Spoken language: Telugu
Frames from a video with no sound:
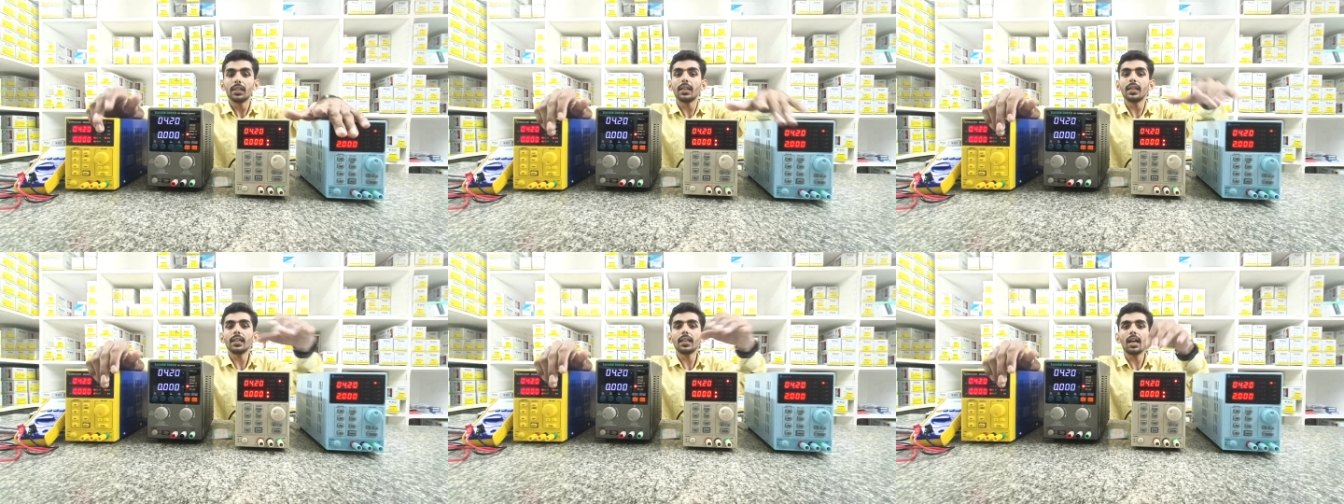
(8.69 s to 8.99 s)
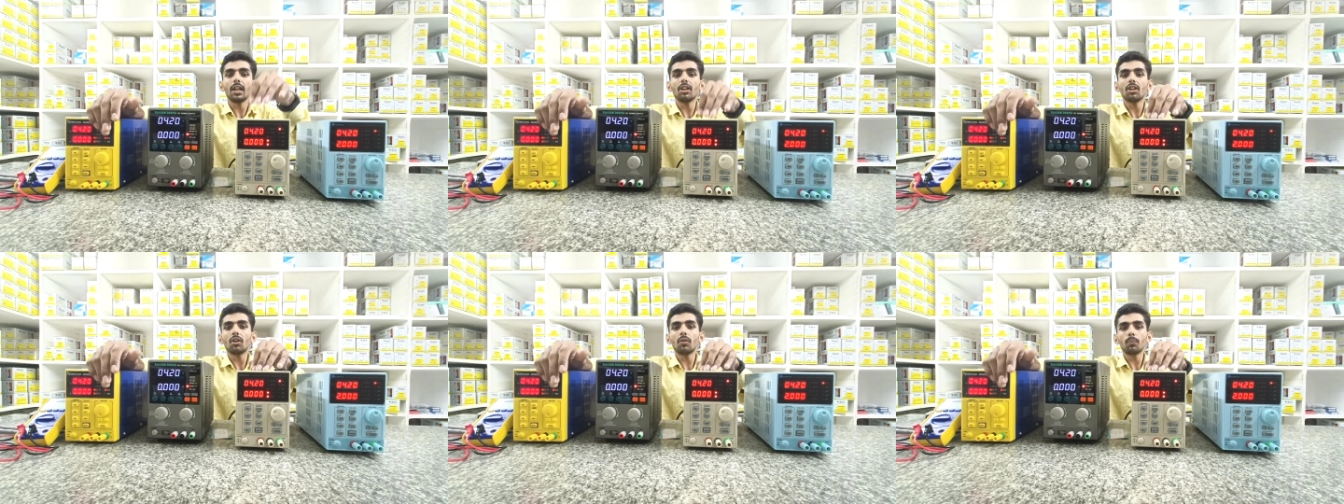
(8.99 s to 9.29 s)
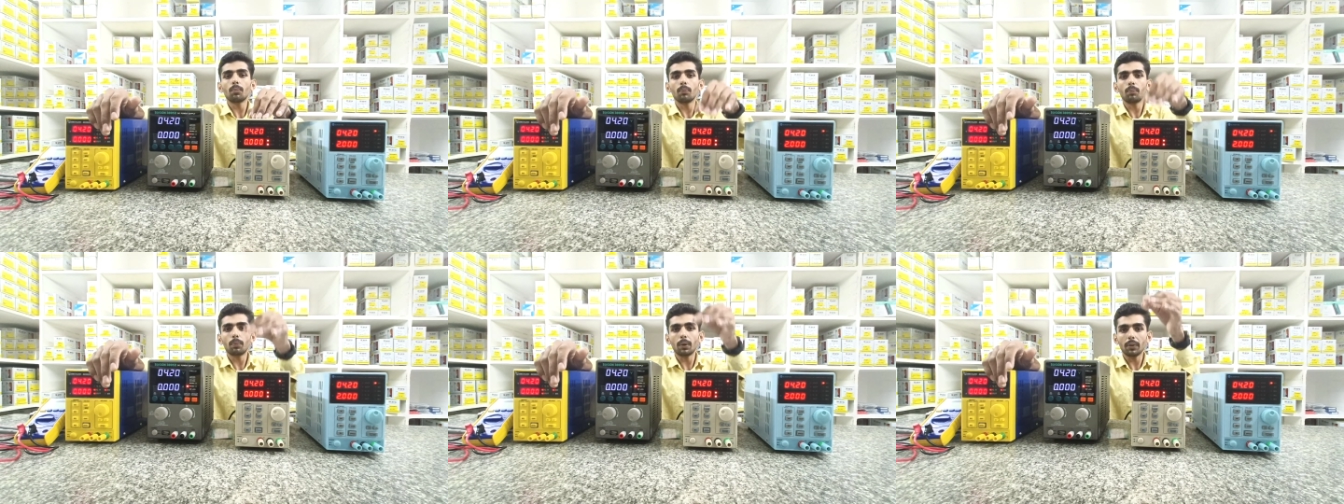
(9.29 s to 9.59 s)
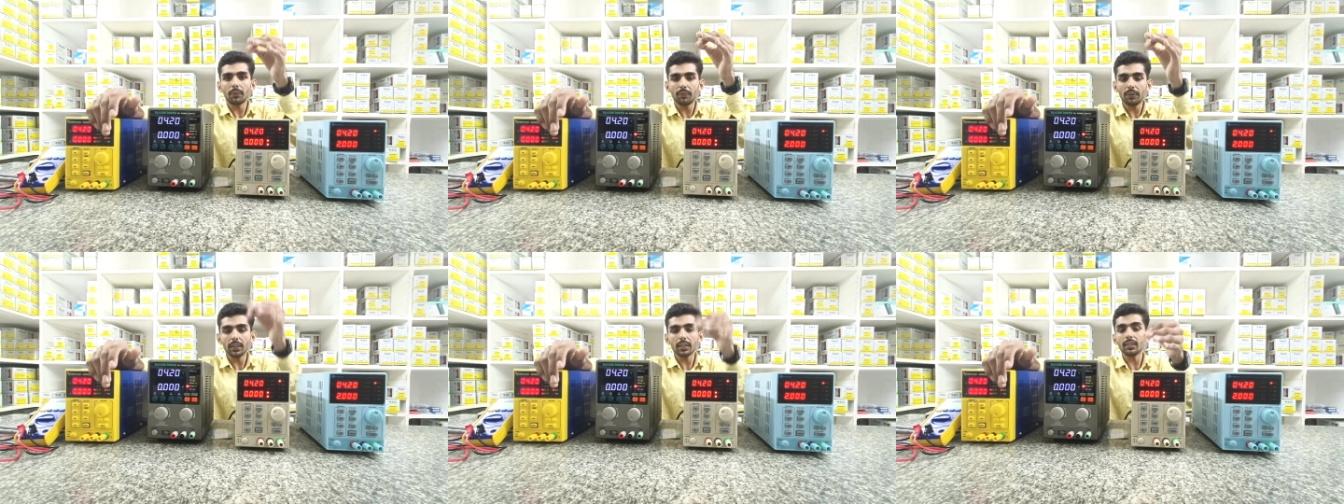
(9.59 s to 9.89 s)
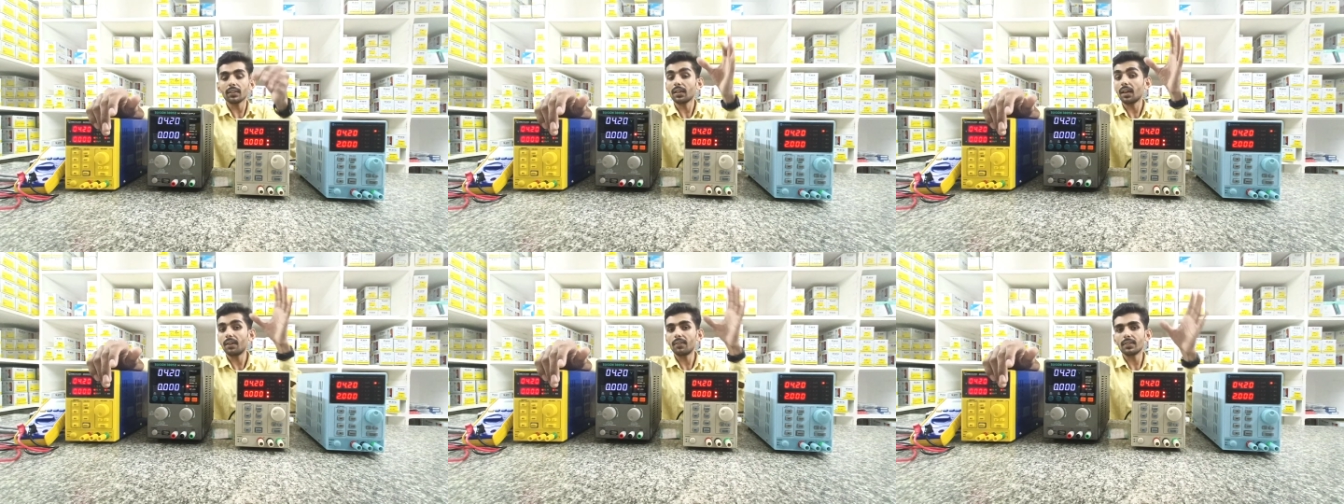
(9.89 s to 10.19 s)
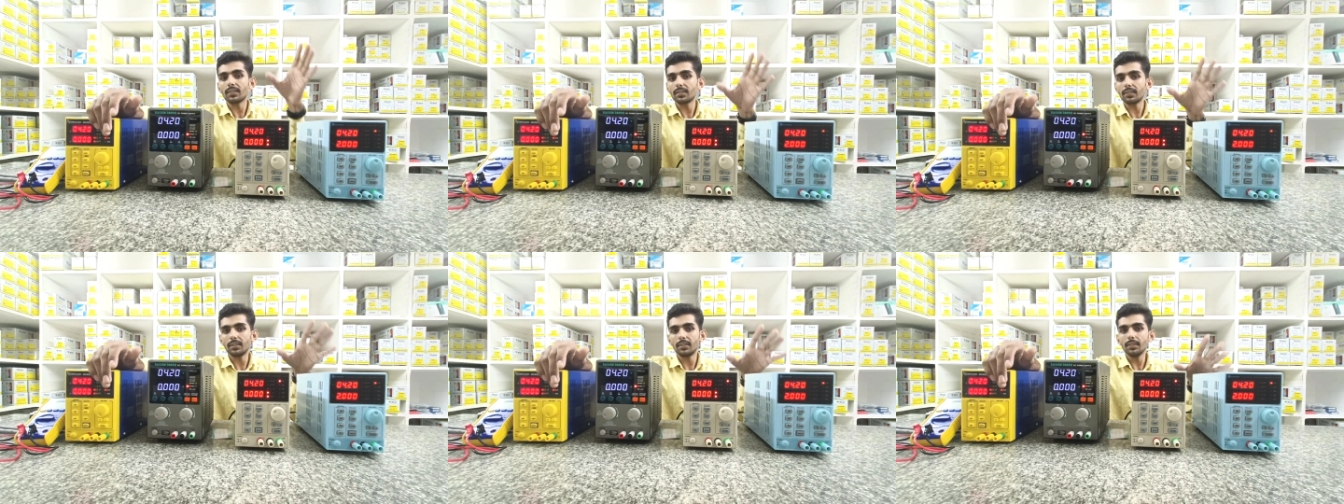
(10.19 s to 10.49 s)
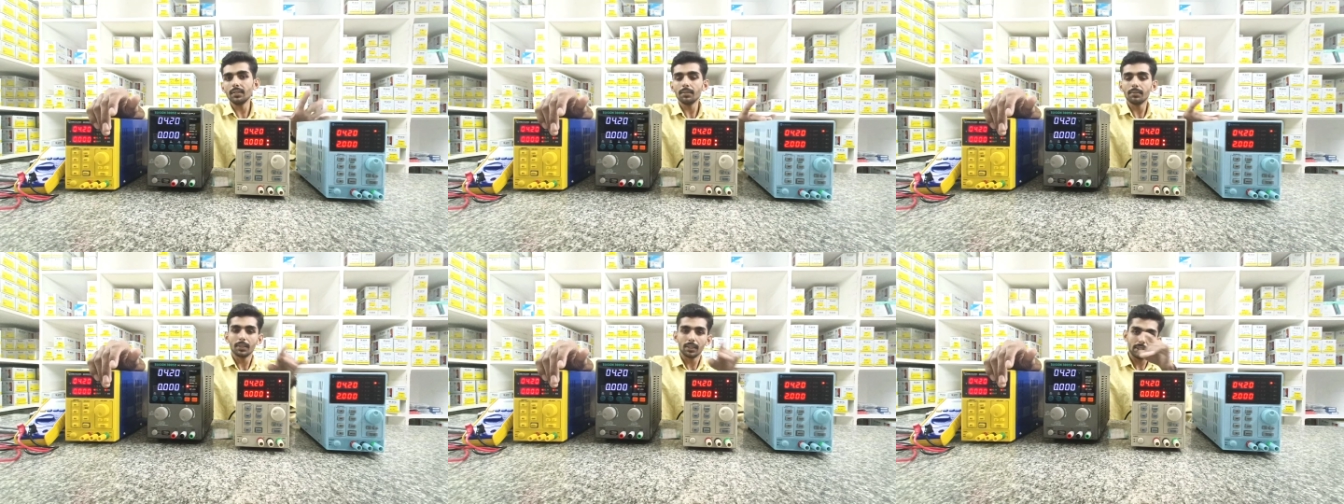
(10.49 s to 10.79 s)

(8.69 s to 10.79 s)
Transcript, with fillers: ఏ దానిలో పర్ఫెక్ట్గా వస్తుంది